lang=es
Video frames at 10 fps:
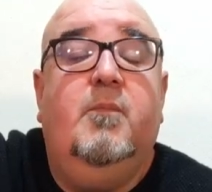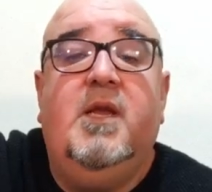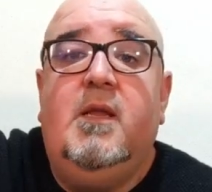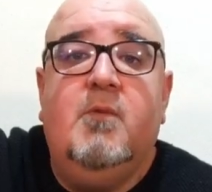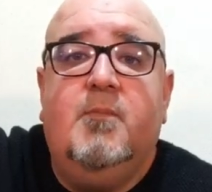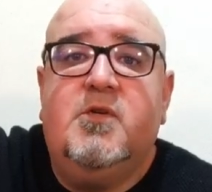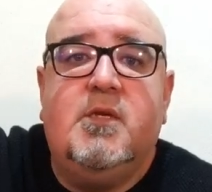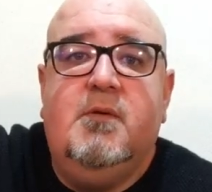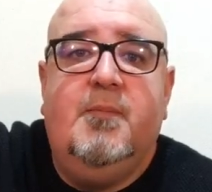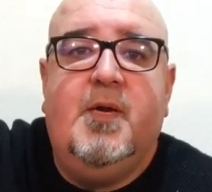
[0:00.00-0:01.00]
mínimo
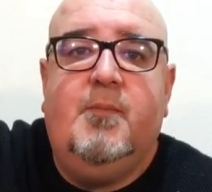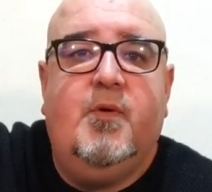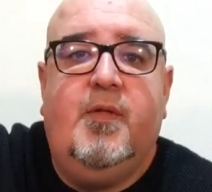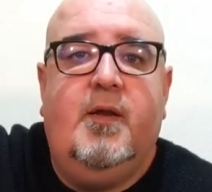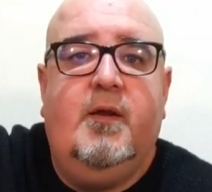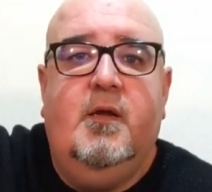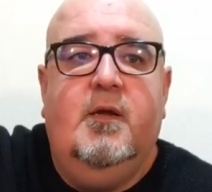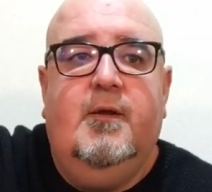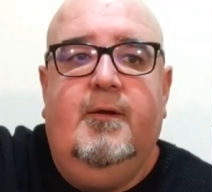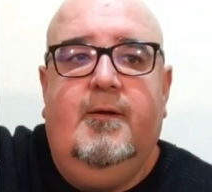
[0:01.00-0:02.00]
posible para poder
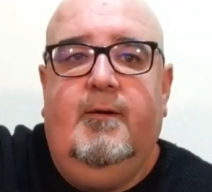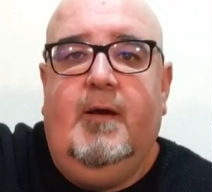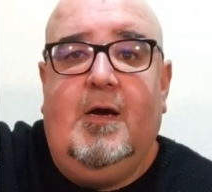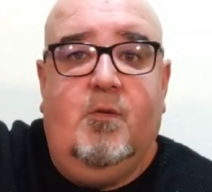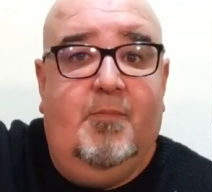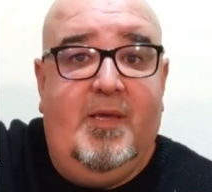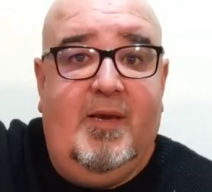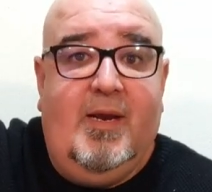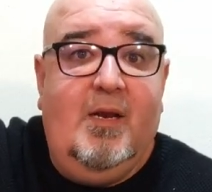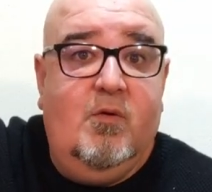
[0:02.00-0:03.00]

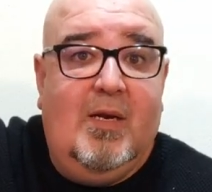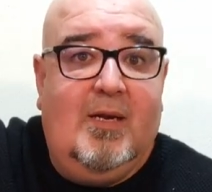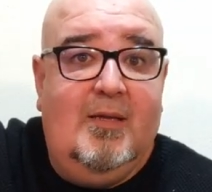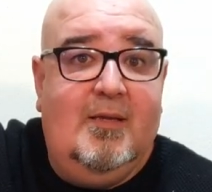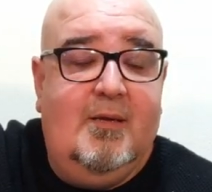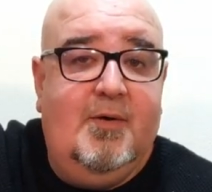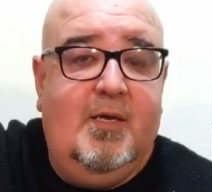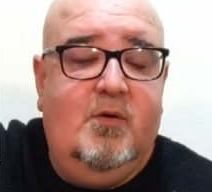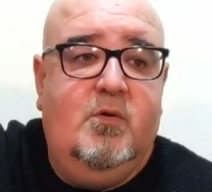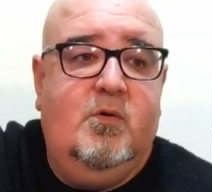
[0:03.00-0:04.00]
acompañar algo al cante,
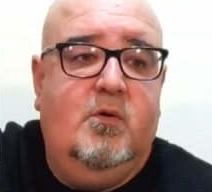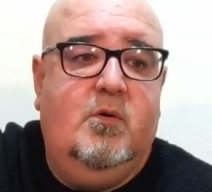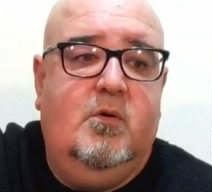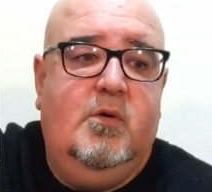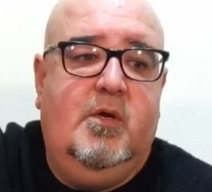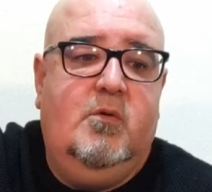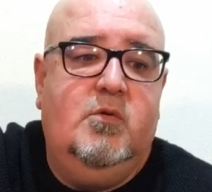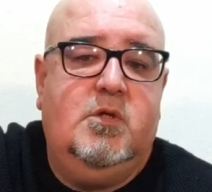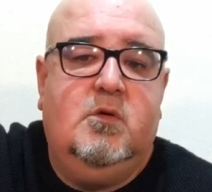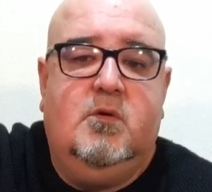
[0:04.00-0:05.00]
¿vale? O, o,
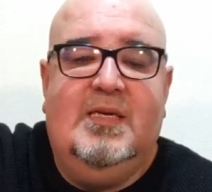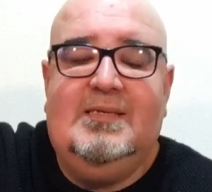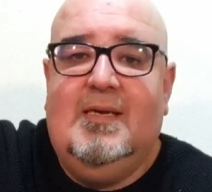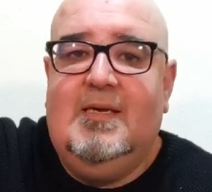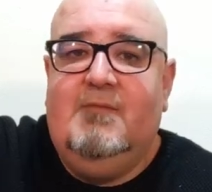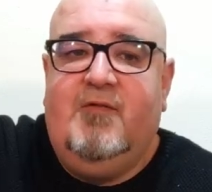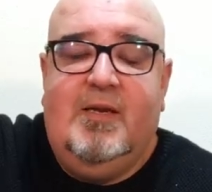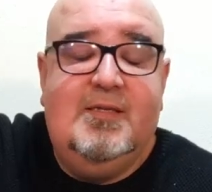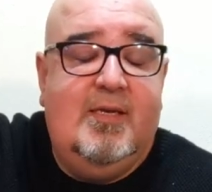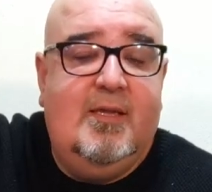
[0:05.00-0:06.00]
incluso con esas
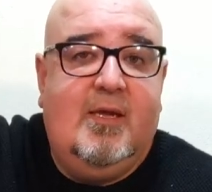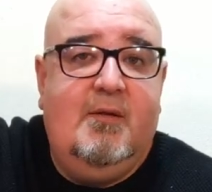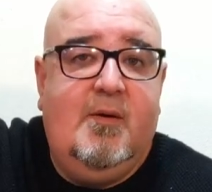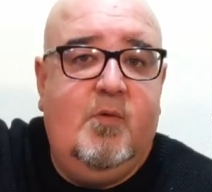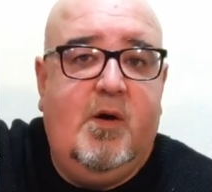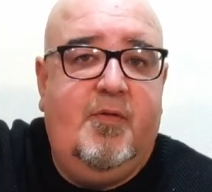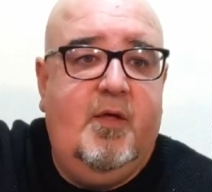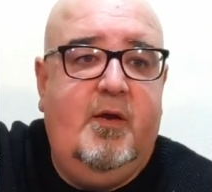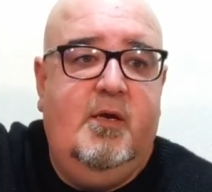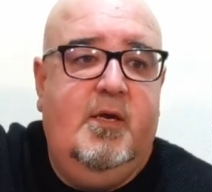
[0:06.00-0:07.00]
falsetas que vamos a
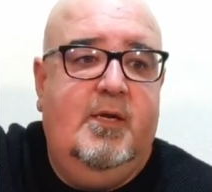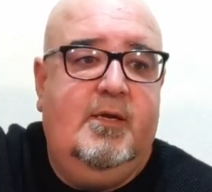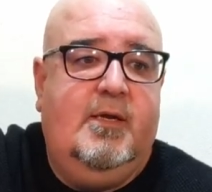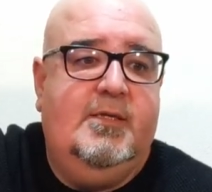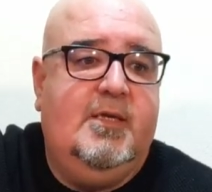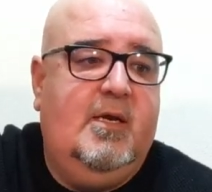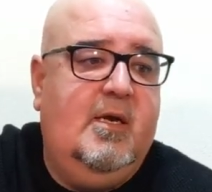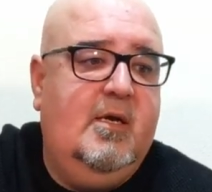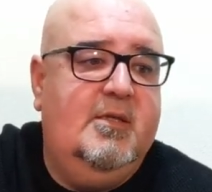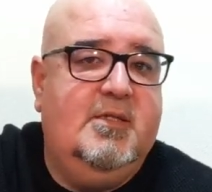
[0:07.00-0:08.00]
hacer, que
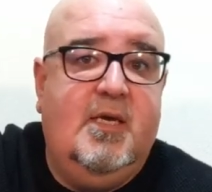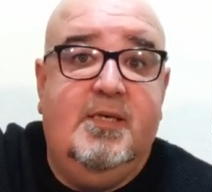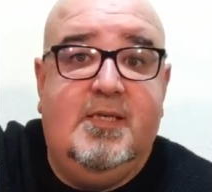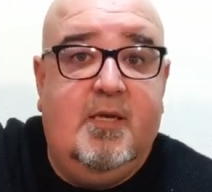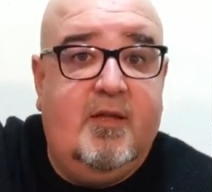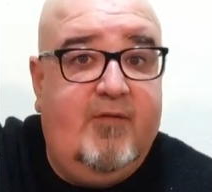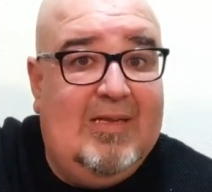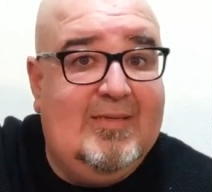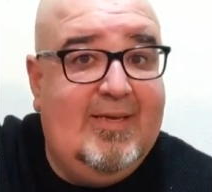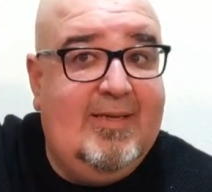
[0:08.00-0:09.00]
serán 6-7
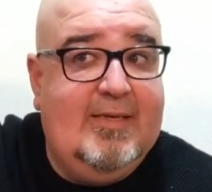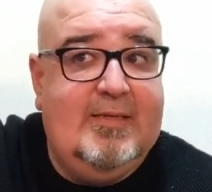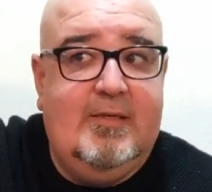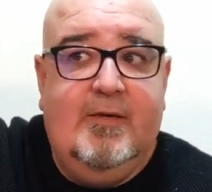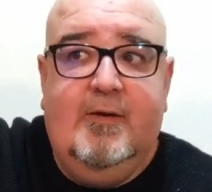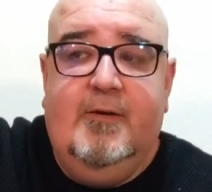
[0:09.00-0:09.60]
falsetas,